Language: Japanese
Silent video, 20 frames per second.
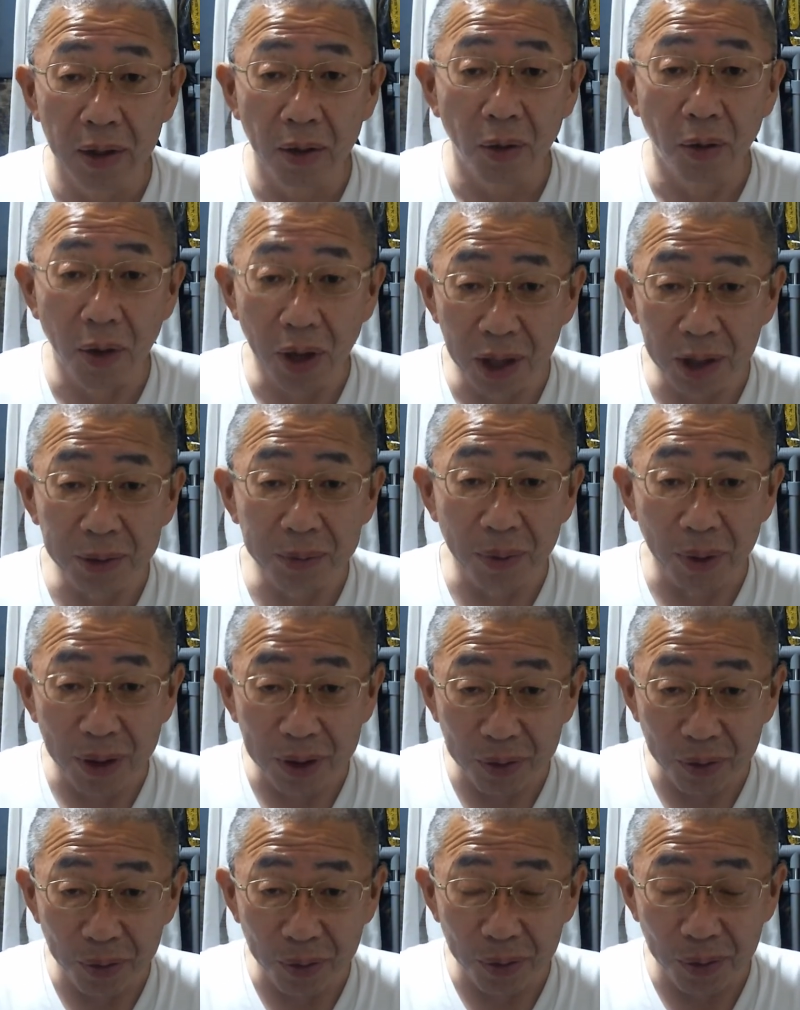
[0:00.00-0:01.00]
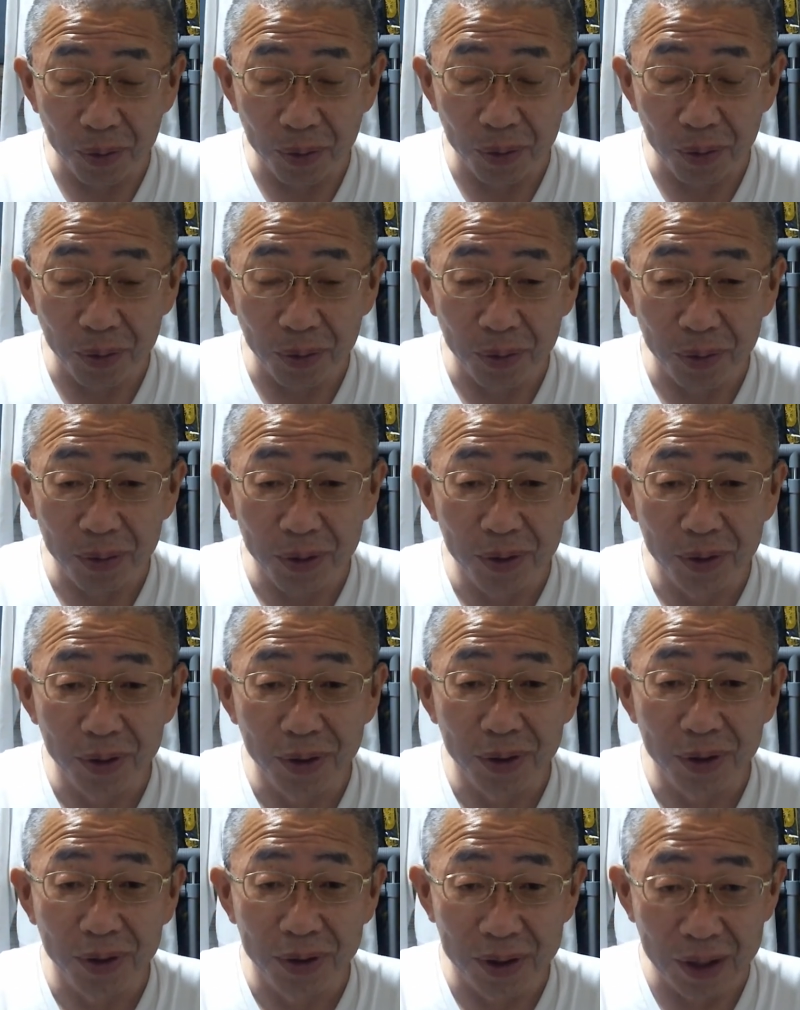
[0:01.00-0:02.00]
他にもあ
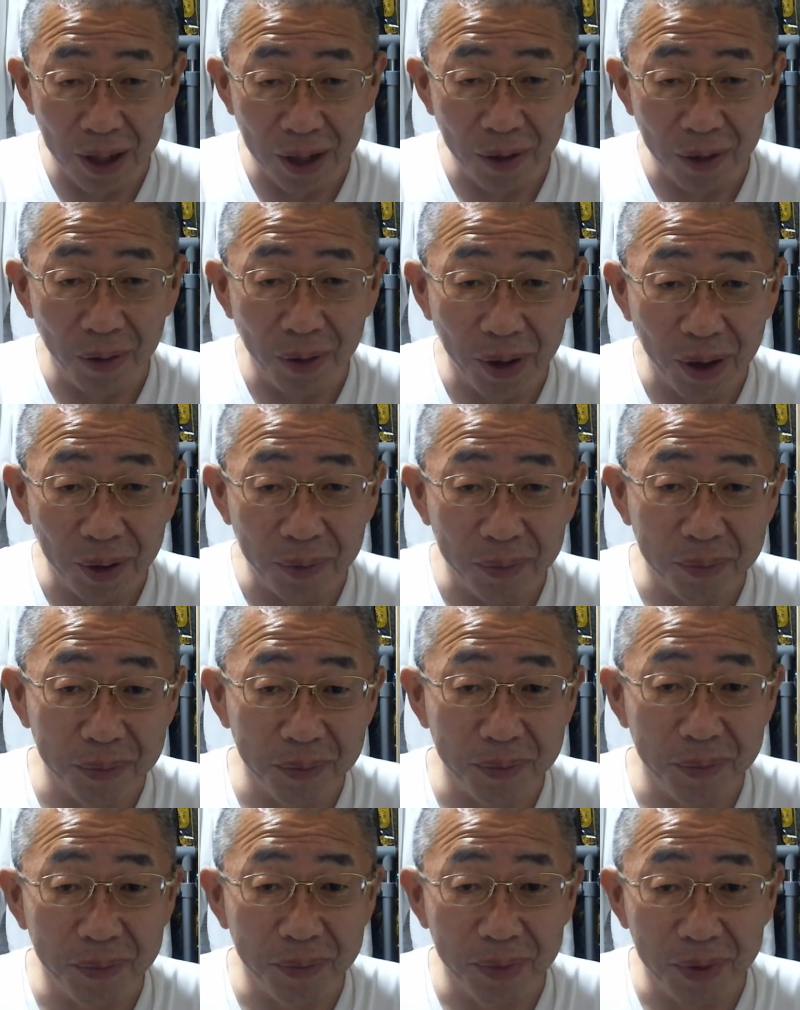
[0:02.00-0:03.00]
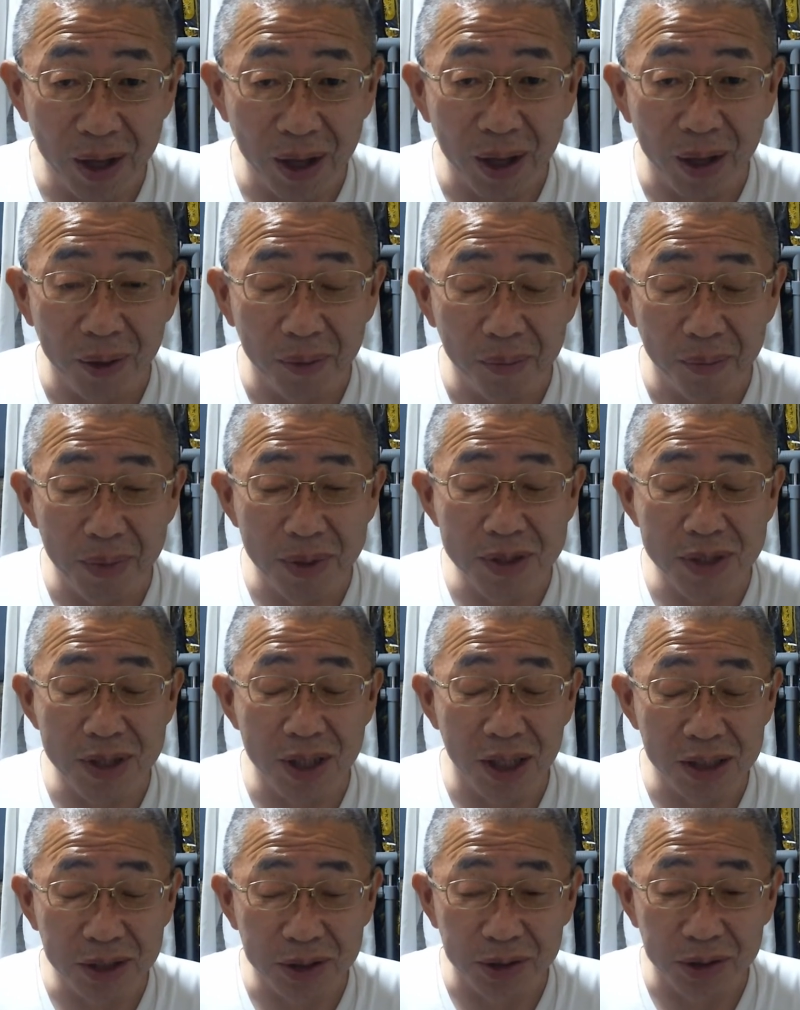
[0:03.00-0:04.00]
のー、何個かね、珍
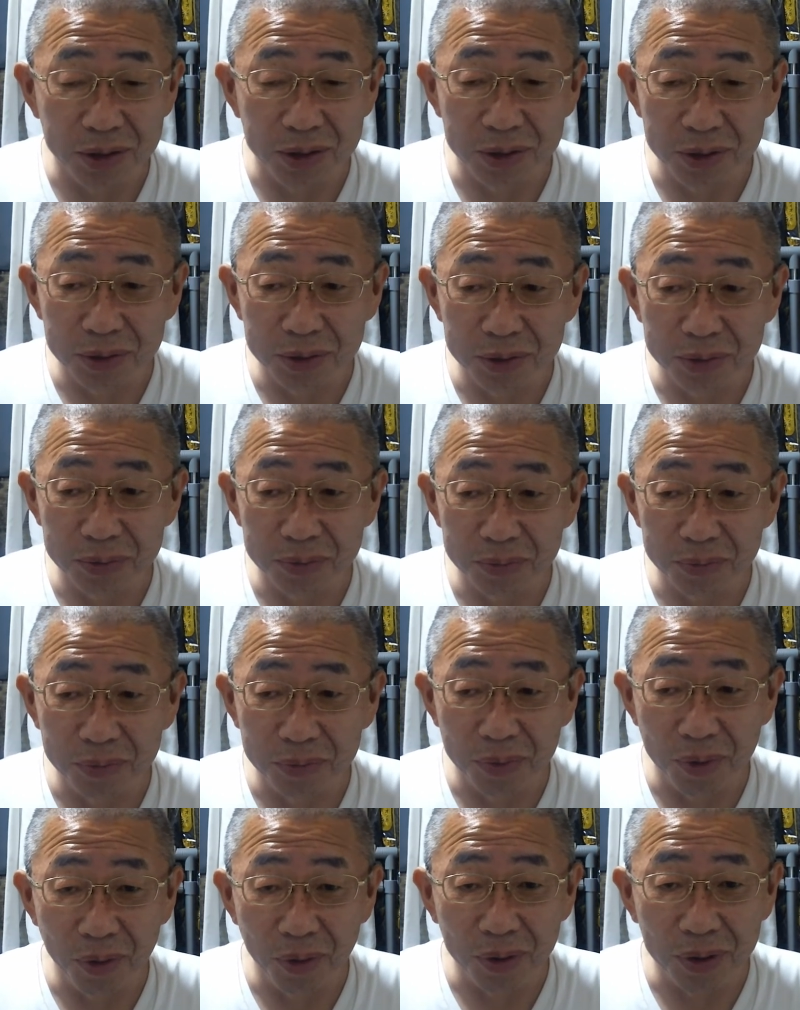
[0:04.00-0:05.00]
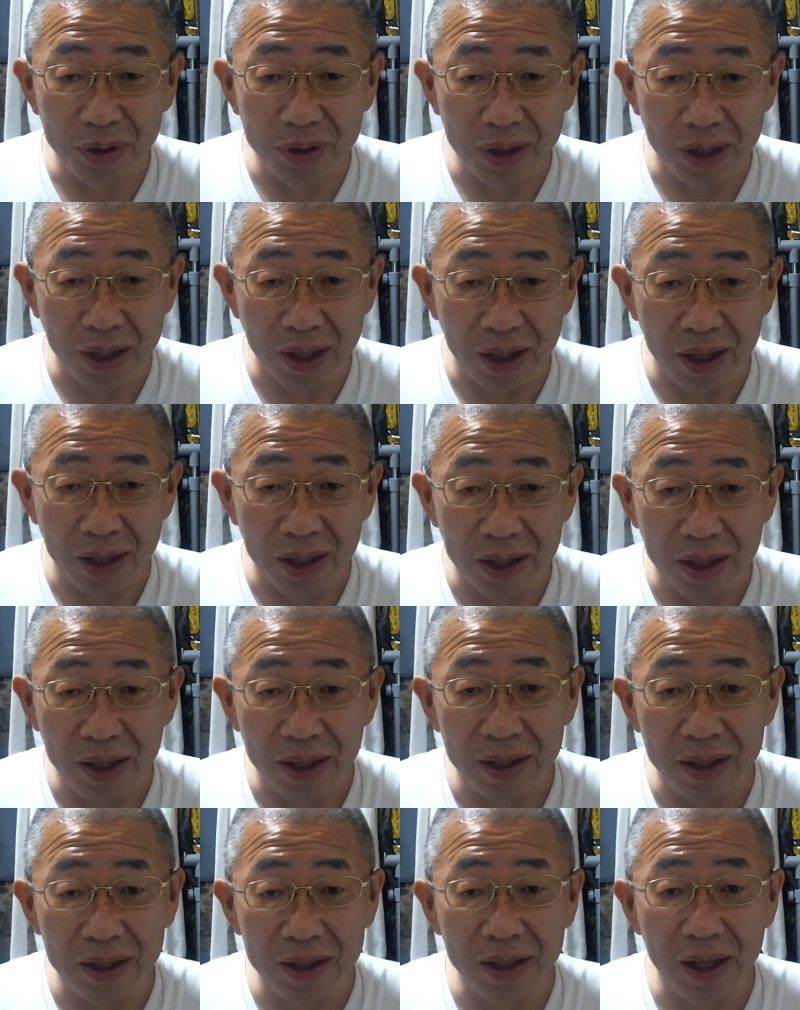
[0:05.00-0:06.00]
しく病院なんか
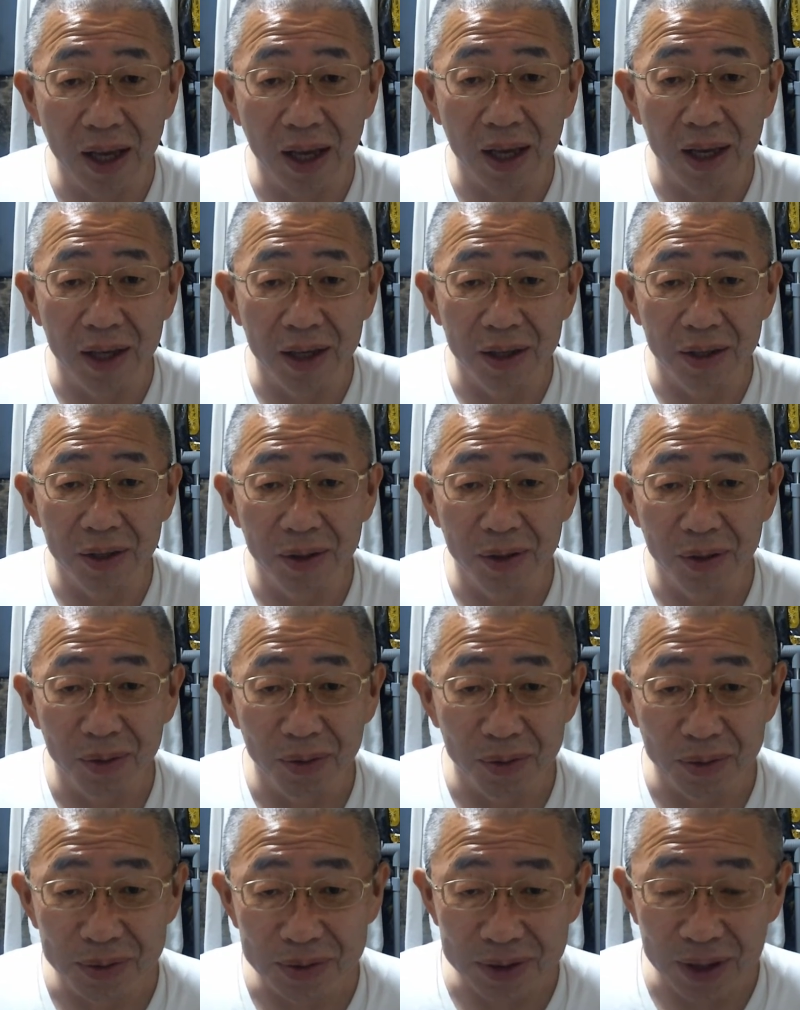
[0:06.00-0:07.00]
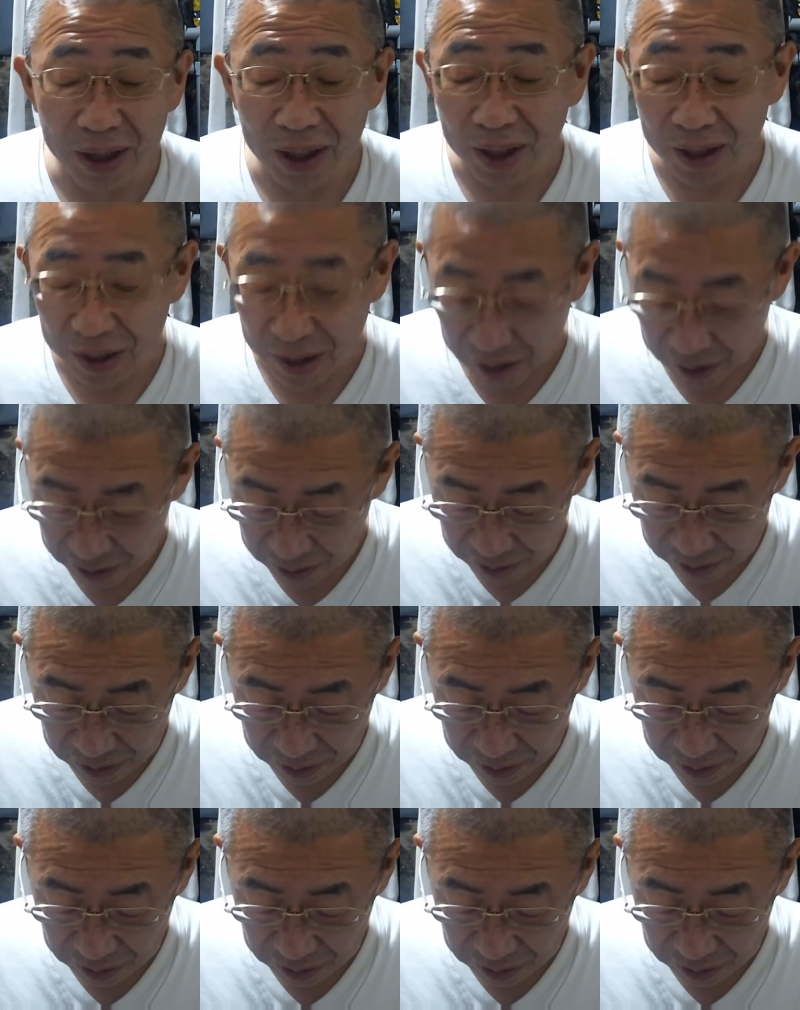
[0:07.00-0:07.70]
ね、行けへんおっさんがね、